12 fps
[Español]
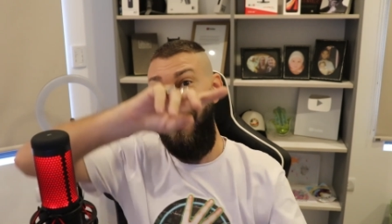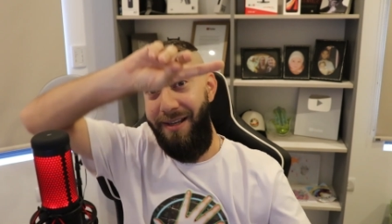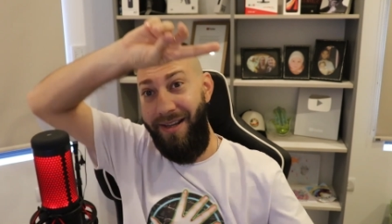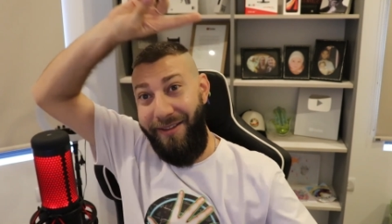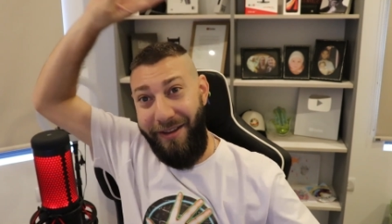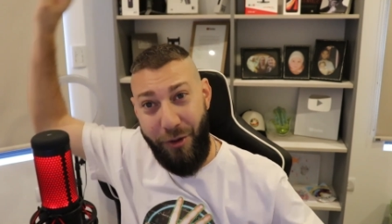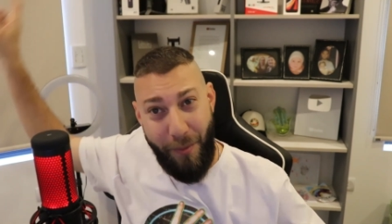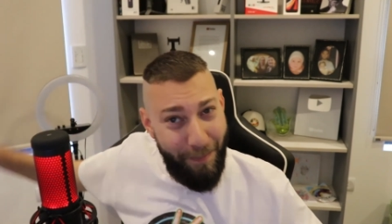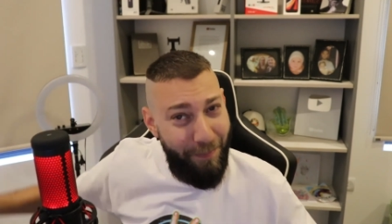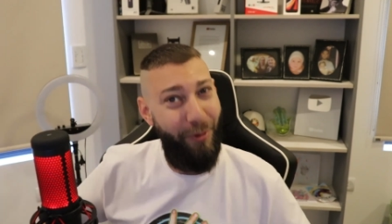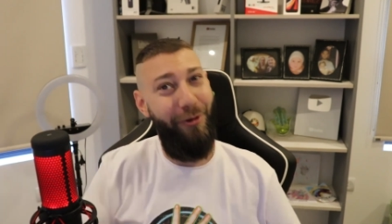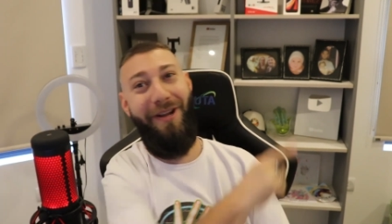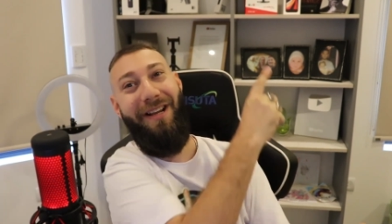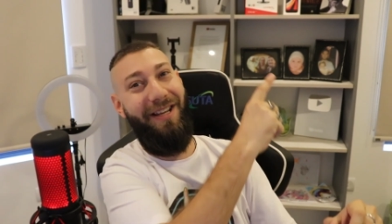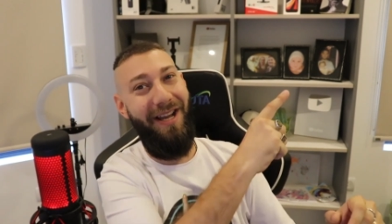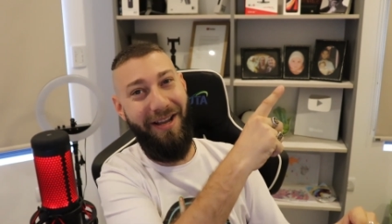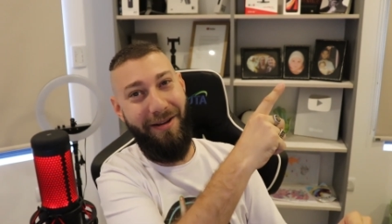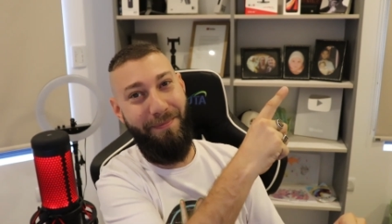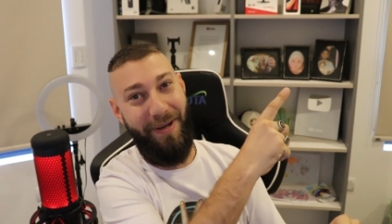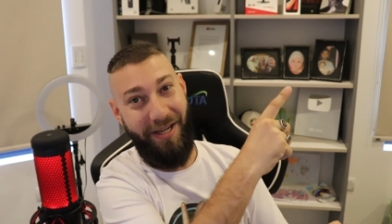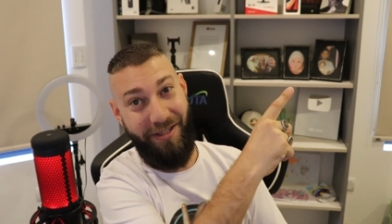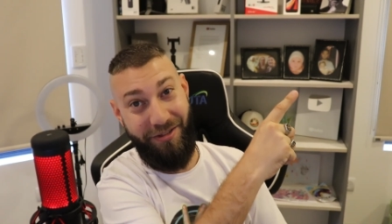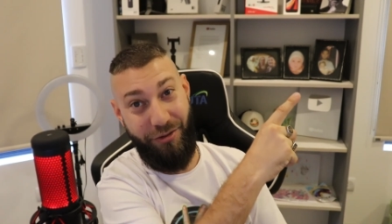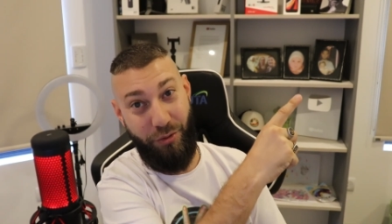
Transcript: Les dejo por acá para que se